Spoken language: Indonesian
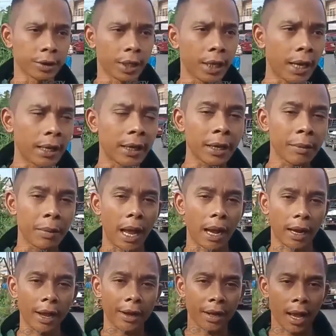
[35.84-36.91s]
saya kan dari
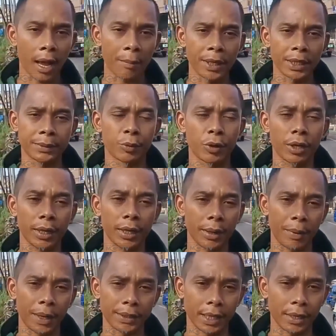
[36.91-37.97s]
belakang ya habis pulang
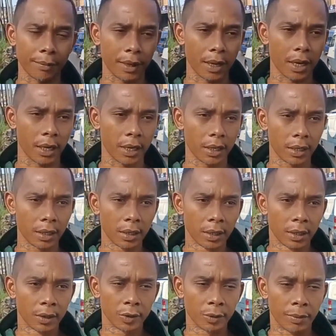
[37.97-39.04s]
dari pasar pak
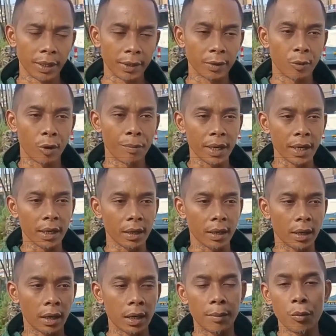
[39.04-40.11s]
cuma itu mobil
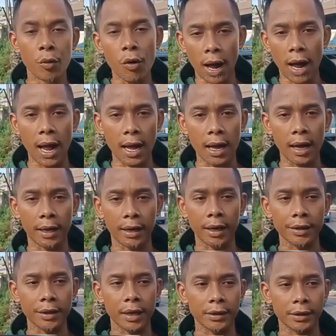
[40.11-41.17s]
ngebuang
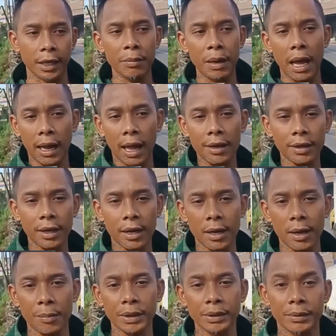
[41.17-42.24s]
arahnya saya belakangnya
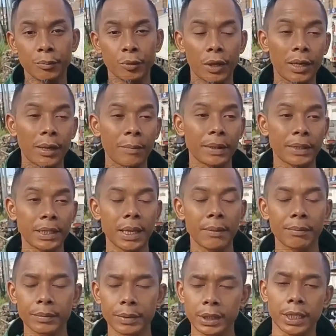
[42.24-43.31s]
habis pulang dari pasar
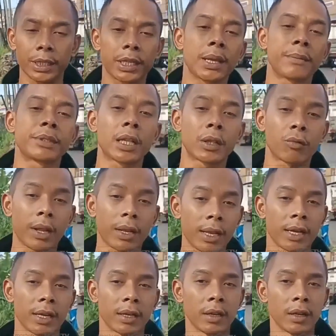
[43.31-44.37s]
jam sekitar jam satuan
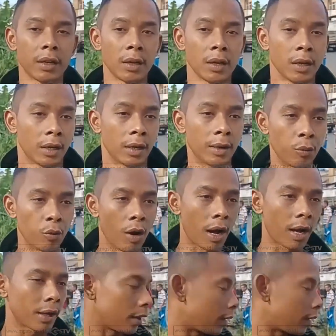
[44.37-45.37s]
lah hmm. ngebuang